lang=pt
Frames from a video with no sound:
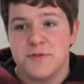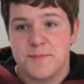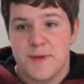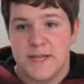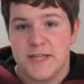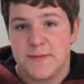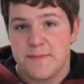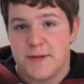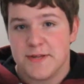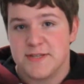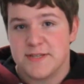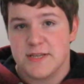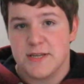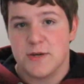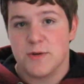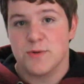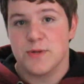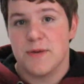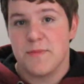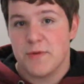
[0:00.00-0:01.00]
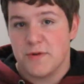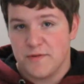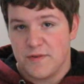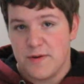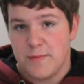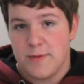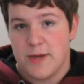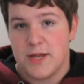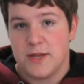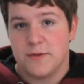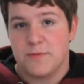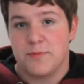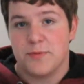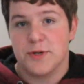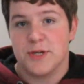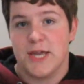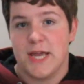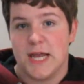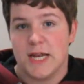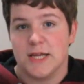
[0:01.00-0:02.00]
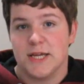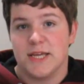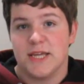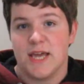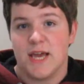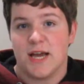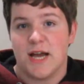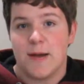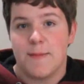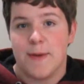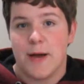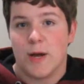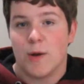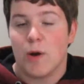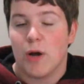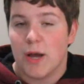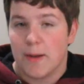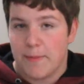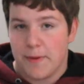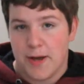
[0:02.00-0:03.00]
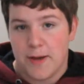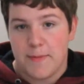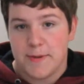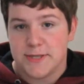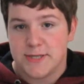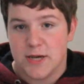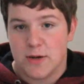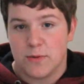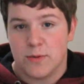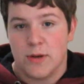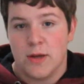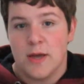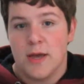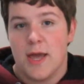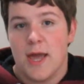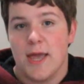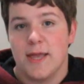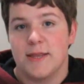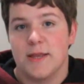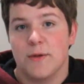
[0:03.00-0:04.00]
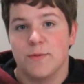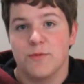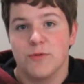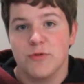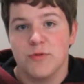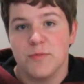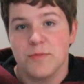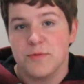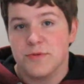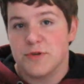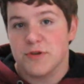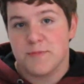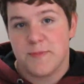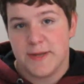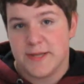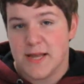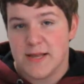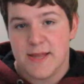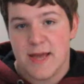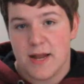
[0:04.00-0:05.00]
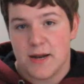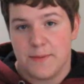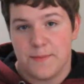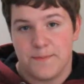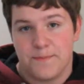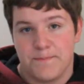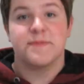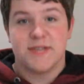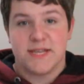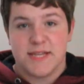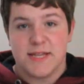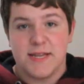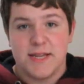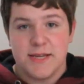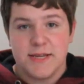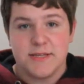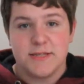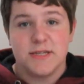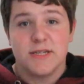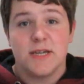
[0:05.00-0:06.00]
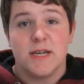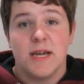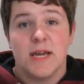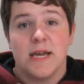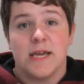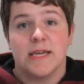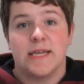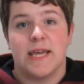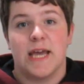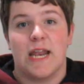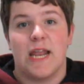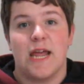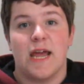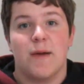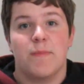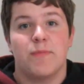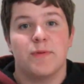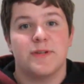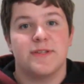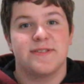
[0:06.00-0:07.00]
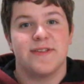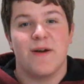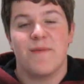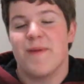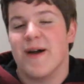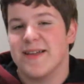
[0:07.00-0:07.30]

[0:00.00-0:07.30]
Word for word: suspeita para ser o demônio vermelho, porque ela que quer acabar com a capa capital. Então todo mundo suspeita dela. Temos a Denise, que ela é a policial